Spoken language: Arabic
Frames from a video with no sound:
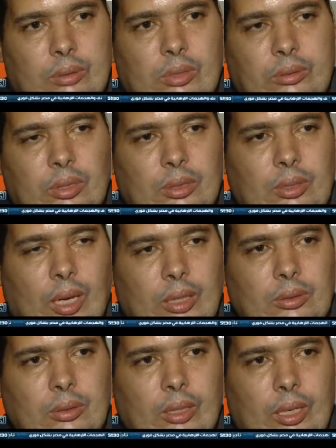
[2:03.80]
سفير
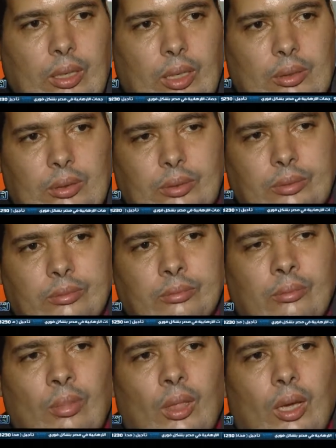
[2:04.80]
التحدي ده يعني
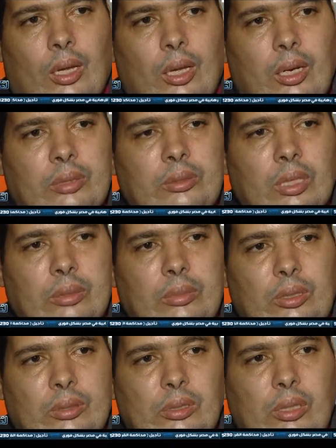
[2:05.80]
خلى فيه
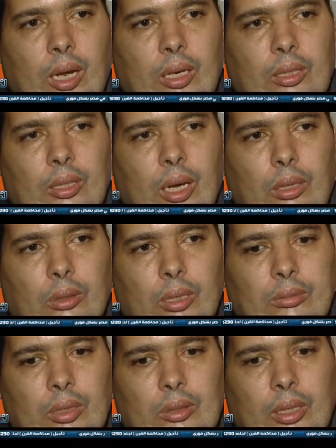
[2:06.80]
عبء نفسي عليا او
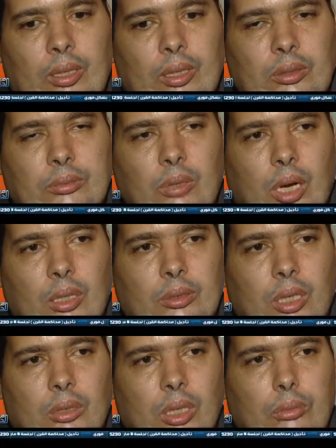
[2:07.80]
عبء ان انا لازم
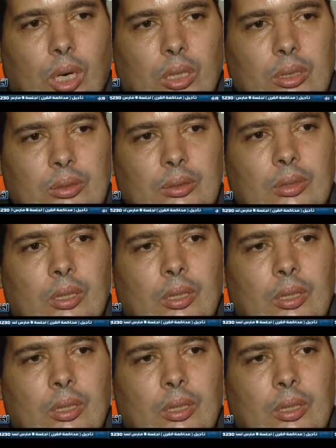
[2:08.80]
اعرض اعضاء المعاقين